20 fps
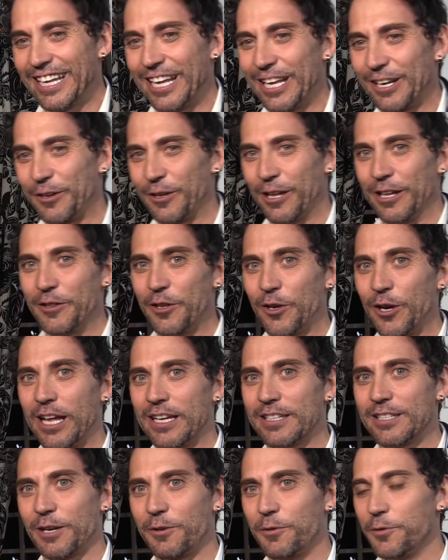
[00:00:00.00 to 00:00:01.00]
rodando la
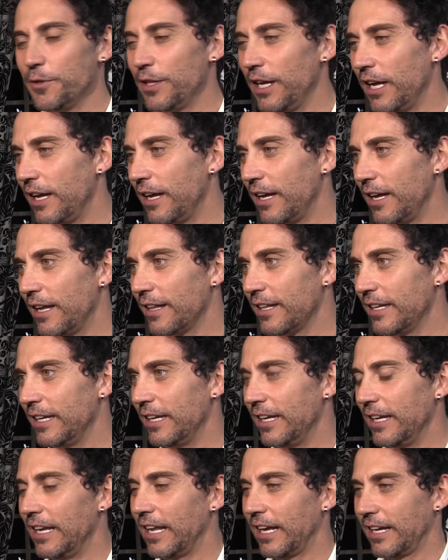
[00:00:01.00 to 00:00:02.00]
segunda
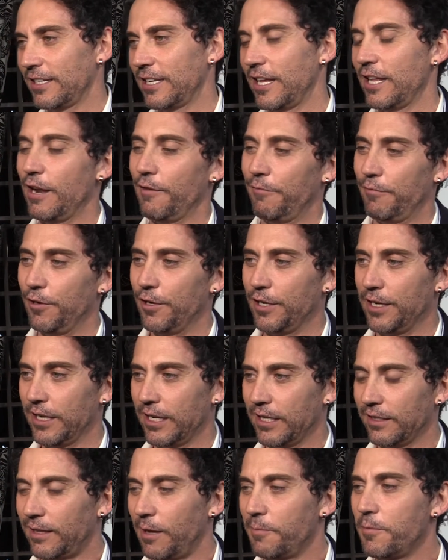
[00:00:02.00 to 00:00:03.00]
de la Casa de las Flores,
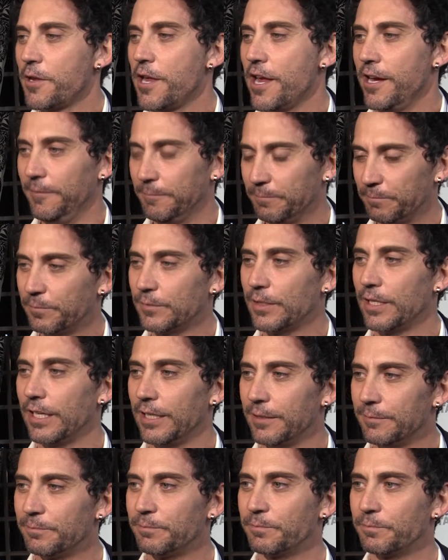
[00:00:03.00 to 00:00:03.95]
que estamos ya, sí